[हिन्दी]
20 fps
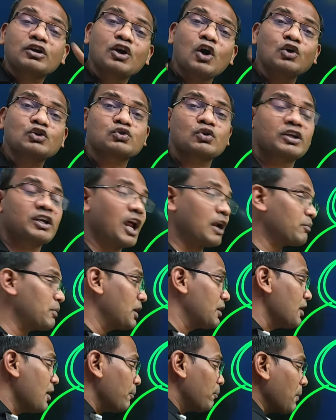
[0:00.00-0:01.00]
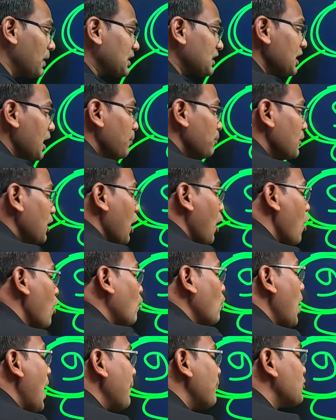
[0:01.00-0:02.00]
नौ सौ निन्यानवे मतलब नौ
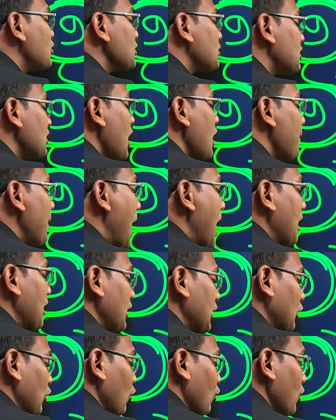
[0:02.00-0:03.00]
को आप जितना बार लिख